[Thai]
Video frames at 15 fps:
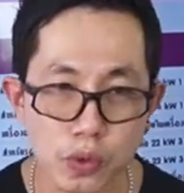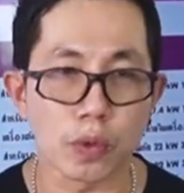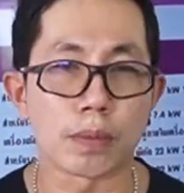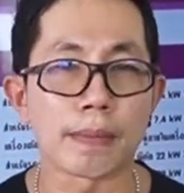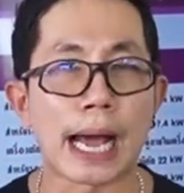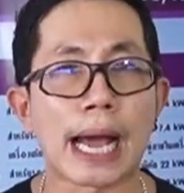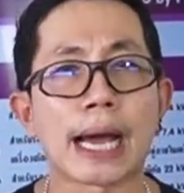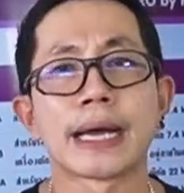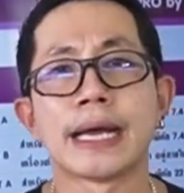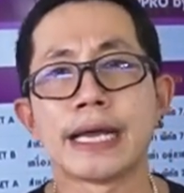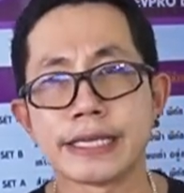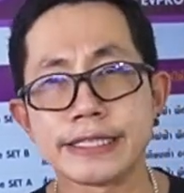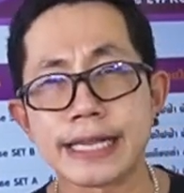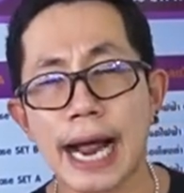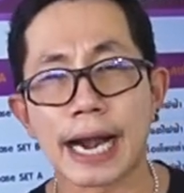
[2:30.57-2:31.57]
สูงมาก
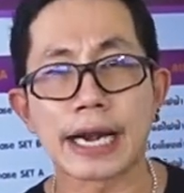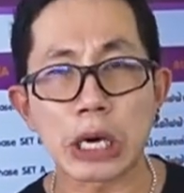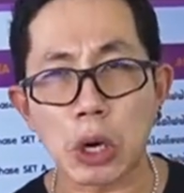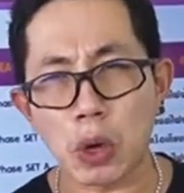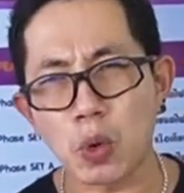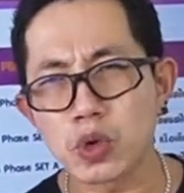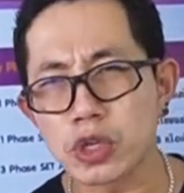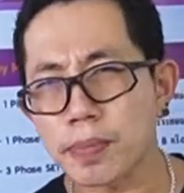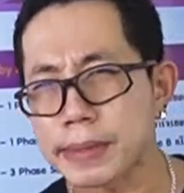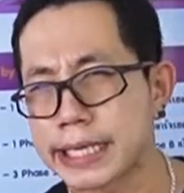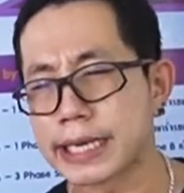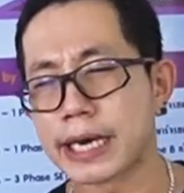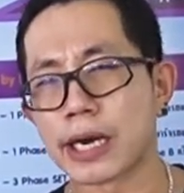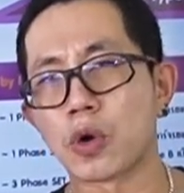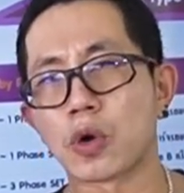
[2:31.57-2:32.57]
อย่างน้อยๆ คุณต้อง
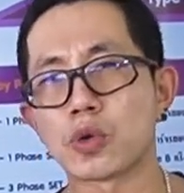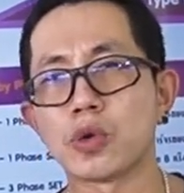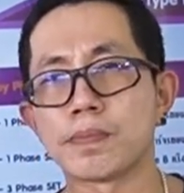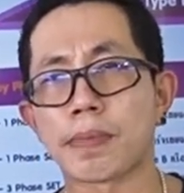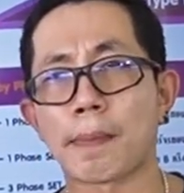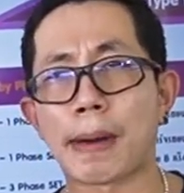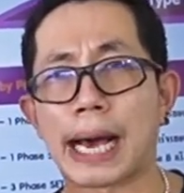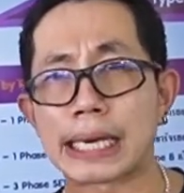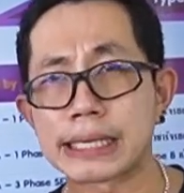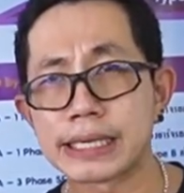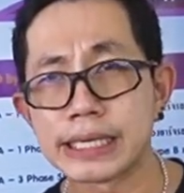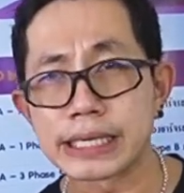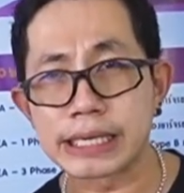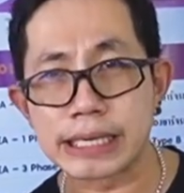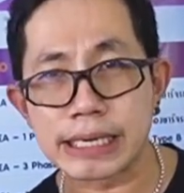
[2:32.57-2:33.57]
มีเงินลงทุนประมาณ
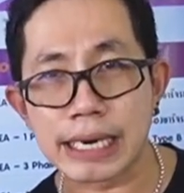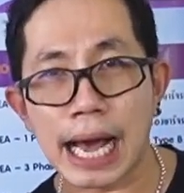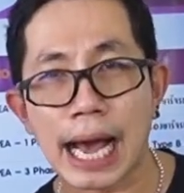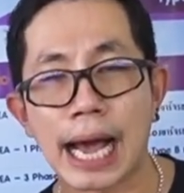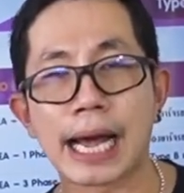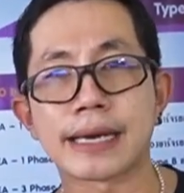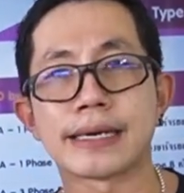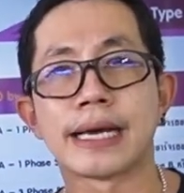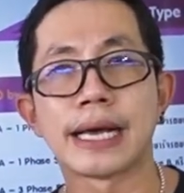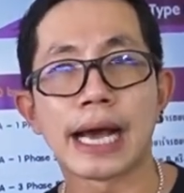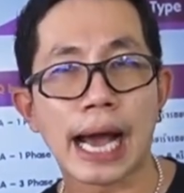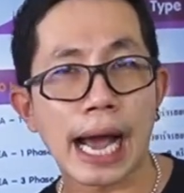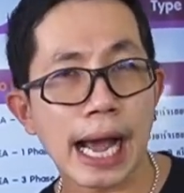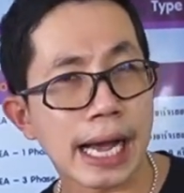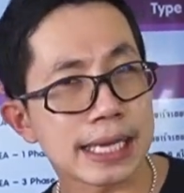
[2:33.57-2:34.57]
1ล้าน
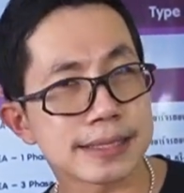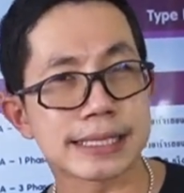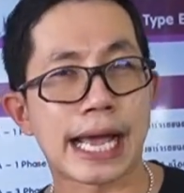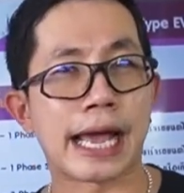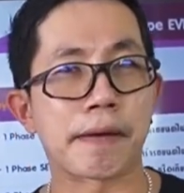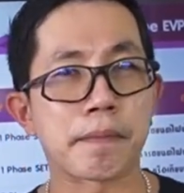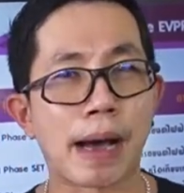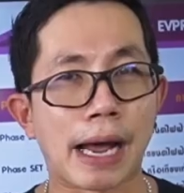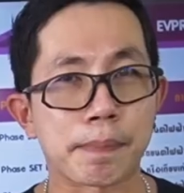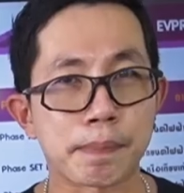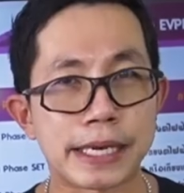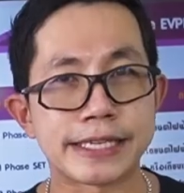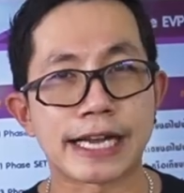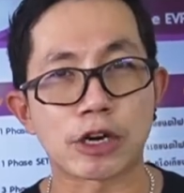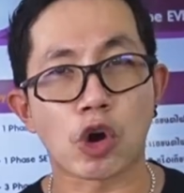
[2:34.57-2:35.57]
5แสนบาท
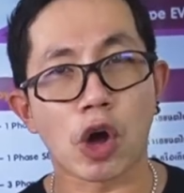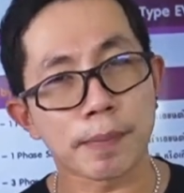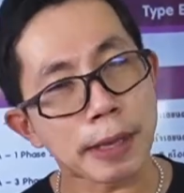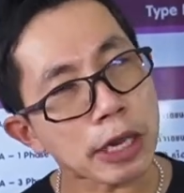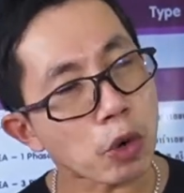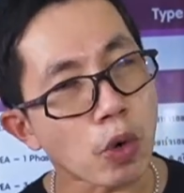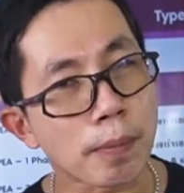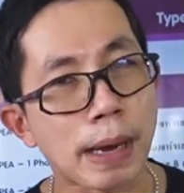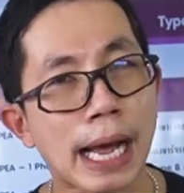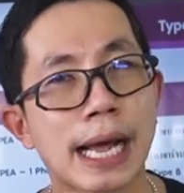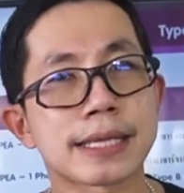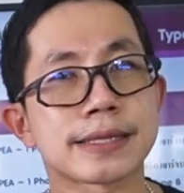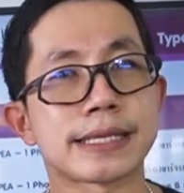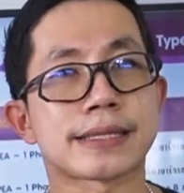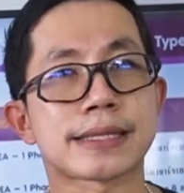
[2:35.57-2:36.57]
เป็นอย่างน้อยไม่รวม
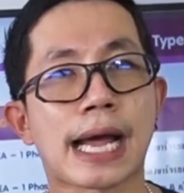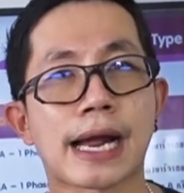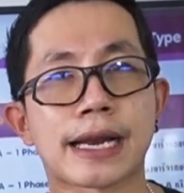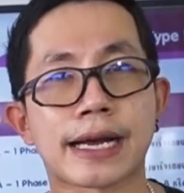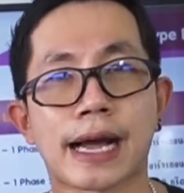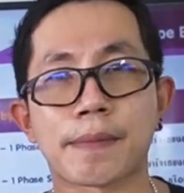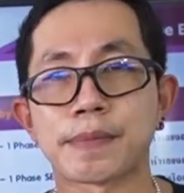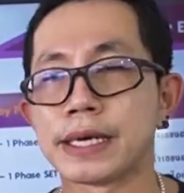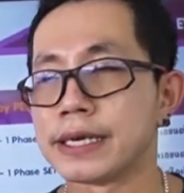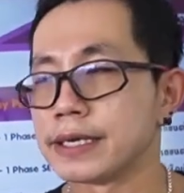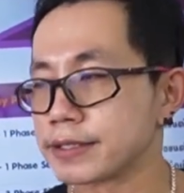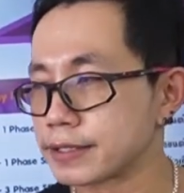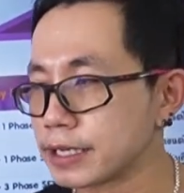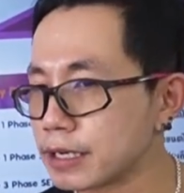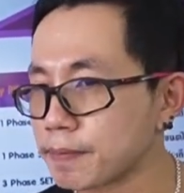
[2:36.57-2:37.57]
ค่าติดตั้งนะครับ
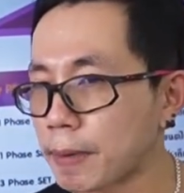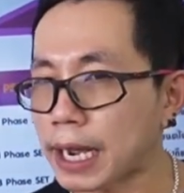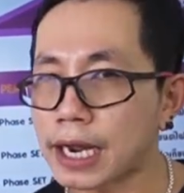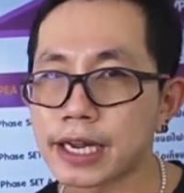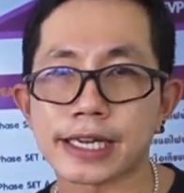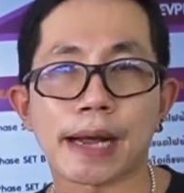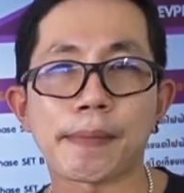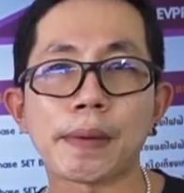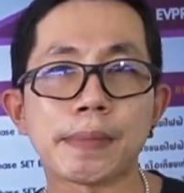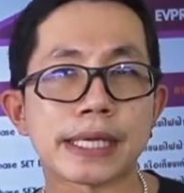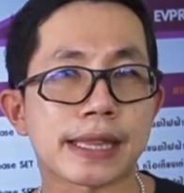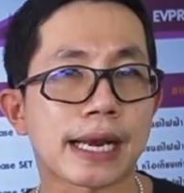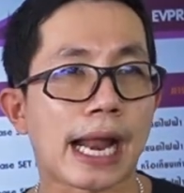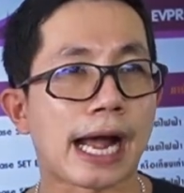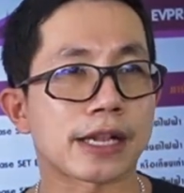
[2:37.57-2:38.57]
ซึ่งมันก็เลยทำให้มี
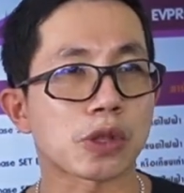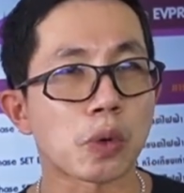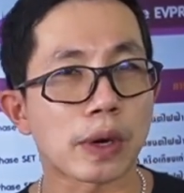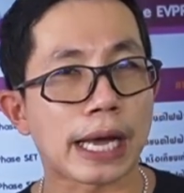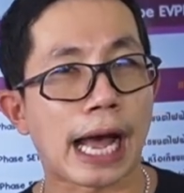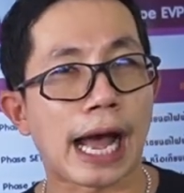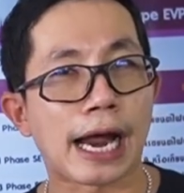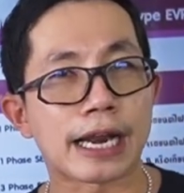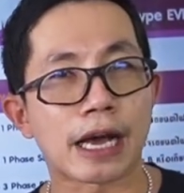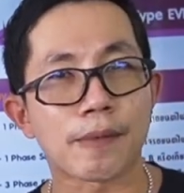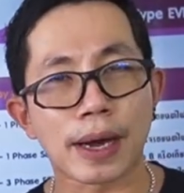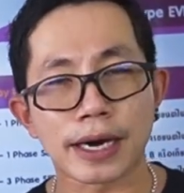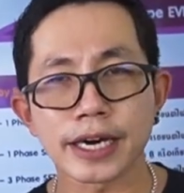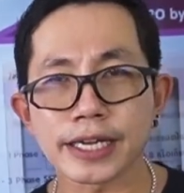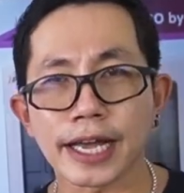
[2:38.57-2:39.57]
ตลาดตรงกลางนะ
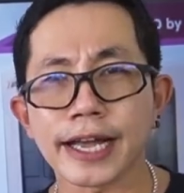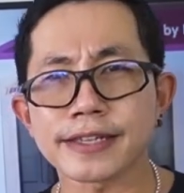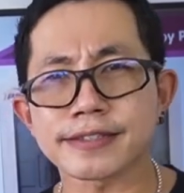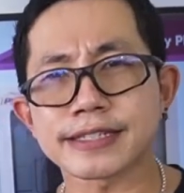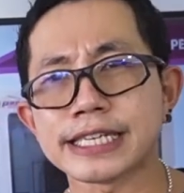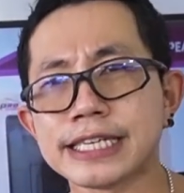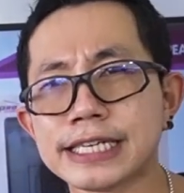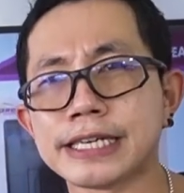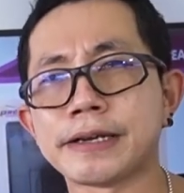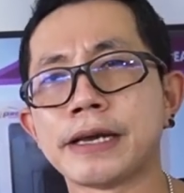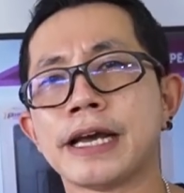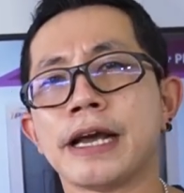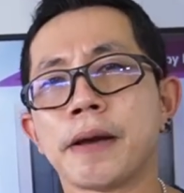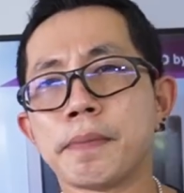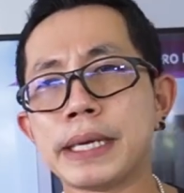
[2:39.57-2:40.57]
ว่าเอ้ย AC
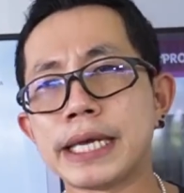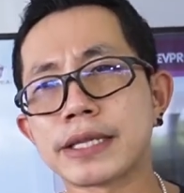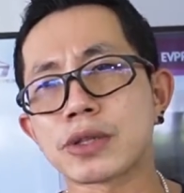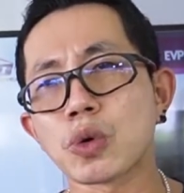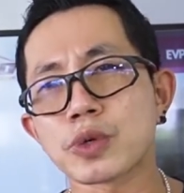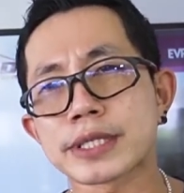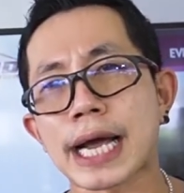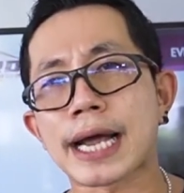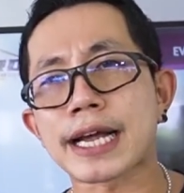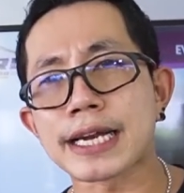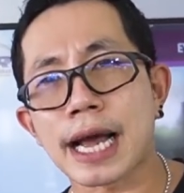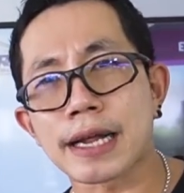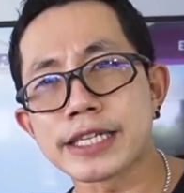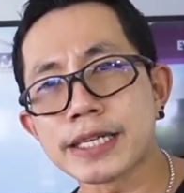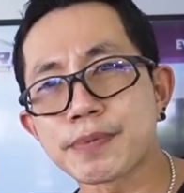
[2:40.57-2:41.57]
มีตู้ชาร์จข
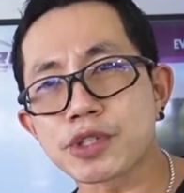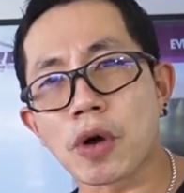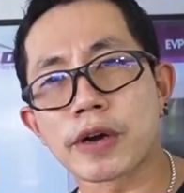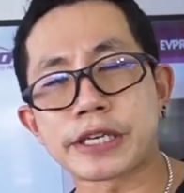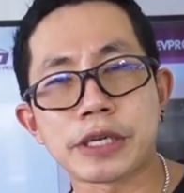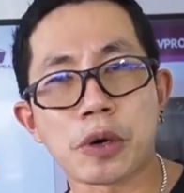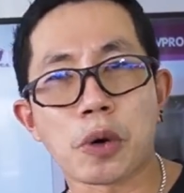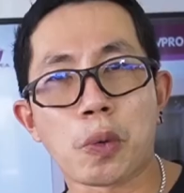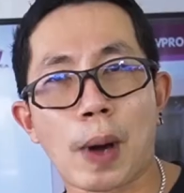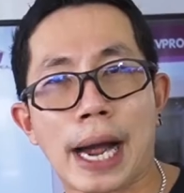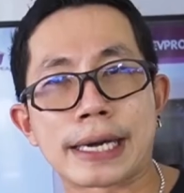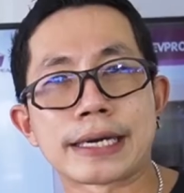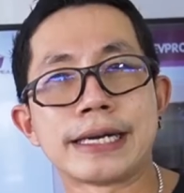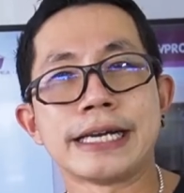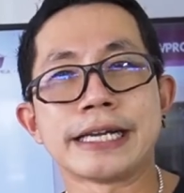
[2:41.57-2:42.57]
นาด 22 กิโล
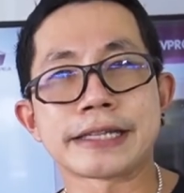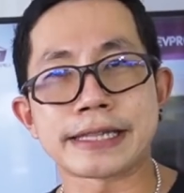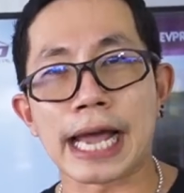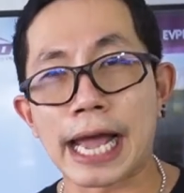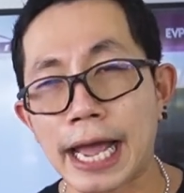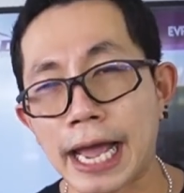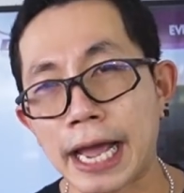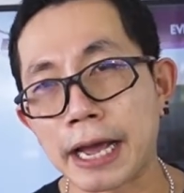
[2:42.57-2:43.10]
วัตต์แต่